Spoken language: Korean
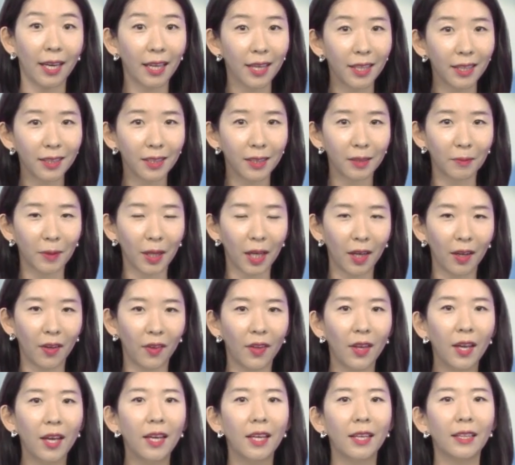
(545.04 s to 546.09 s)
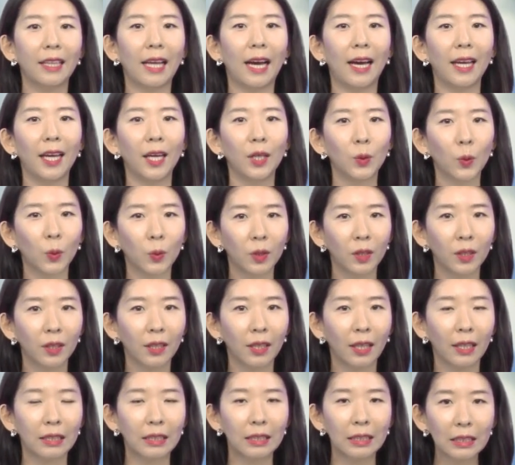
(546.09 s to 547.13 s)
예를 들면 나의
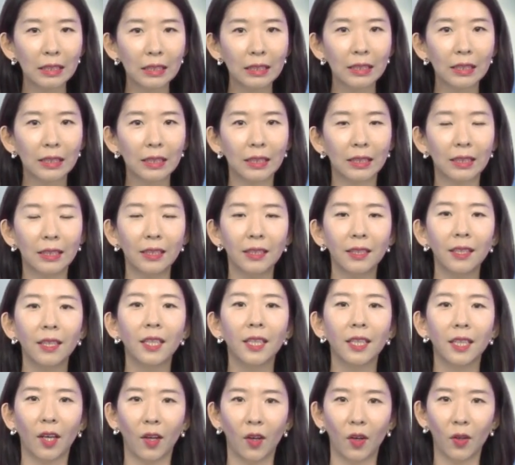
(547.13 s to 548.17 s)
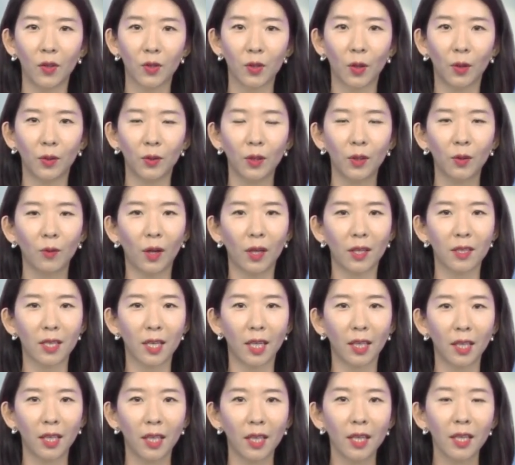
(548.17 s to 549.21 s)
독특한 특징은 어, 저는
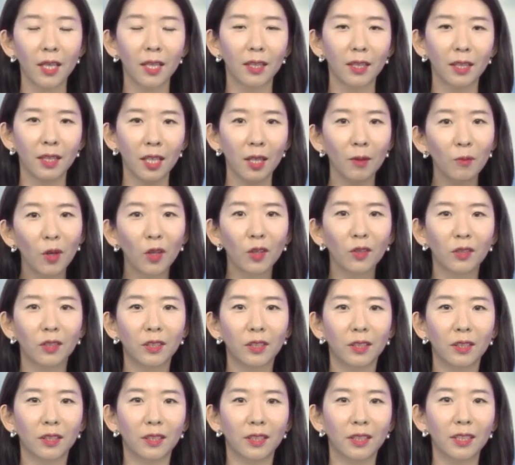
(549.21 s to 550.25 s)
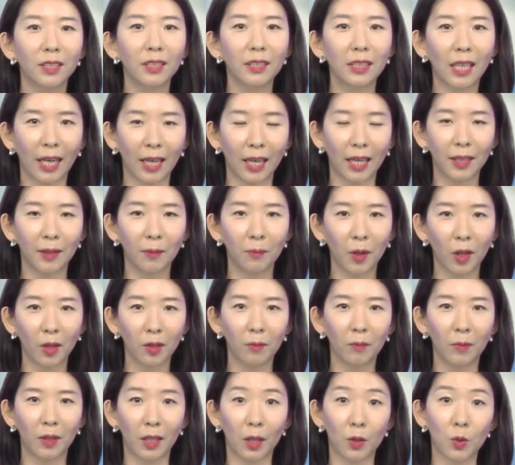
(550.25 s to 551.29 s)
굉장히 팀워크를 잘하는
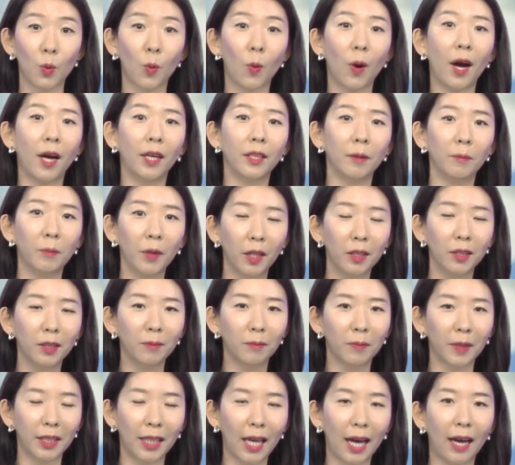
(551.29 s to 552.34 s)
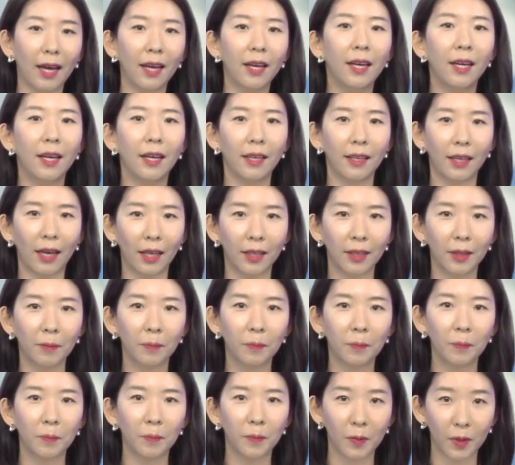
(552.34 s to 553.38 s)
편입니다. 좋아하는 편입니다.
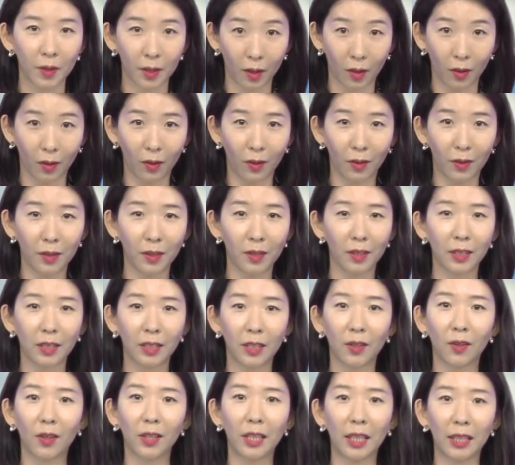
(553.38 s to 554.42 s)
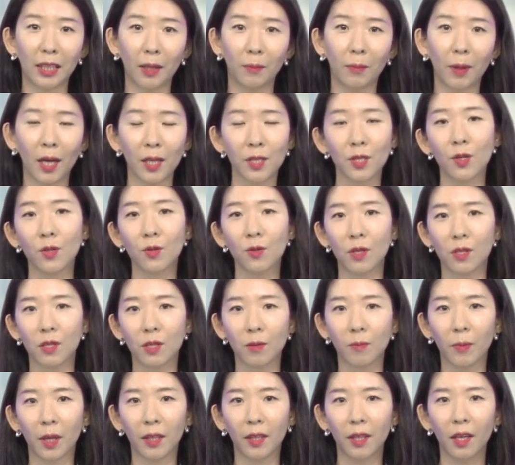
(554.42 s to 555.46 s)
라는 어, 그런 대답을 하실 수
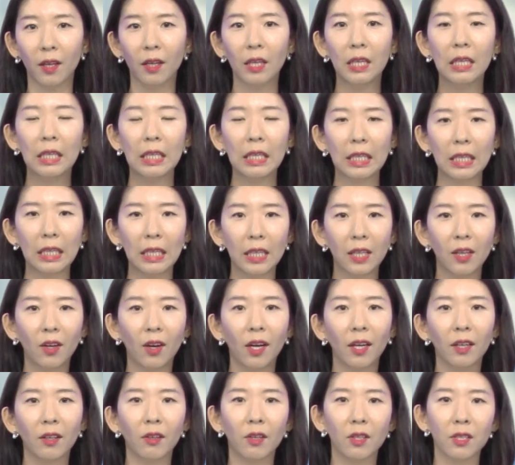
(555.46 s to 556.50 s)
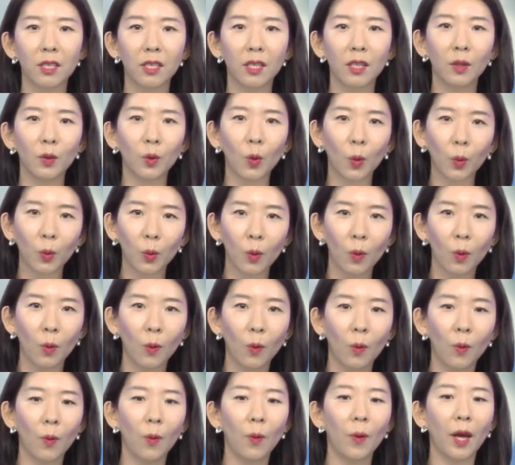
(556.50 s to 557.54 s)
있으면요. 이러한 것이
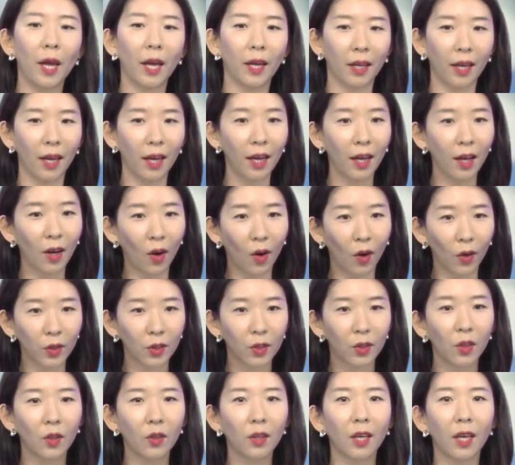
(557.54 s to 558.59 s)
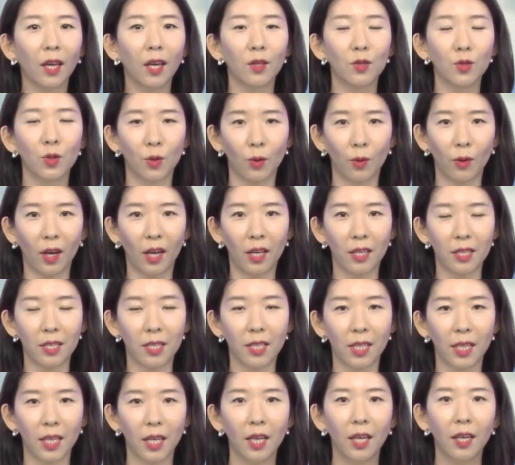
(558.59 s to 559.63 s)
동료에게 어떻게
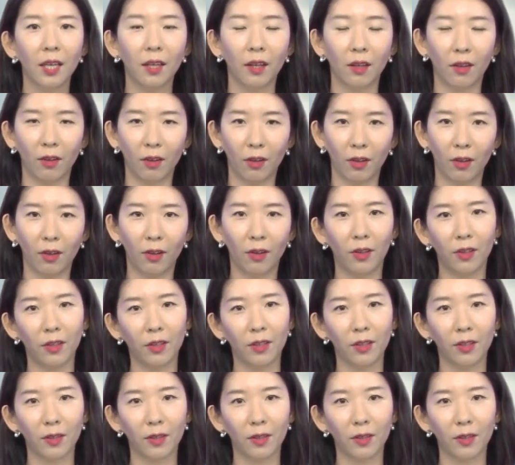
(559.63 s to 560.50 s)
중요한지, 어,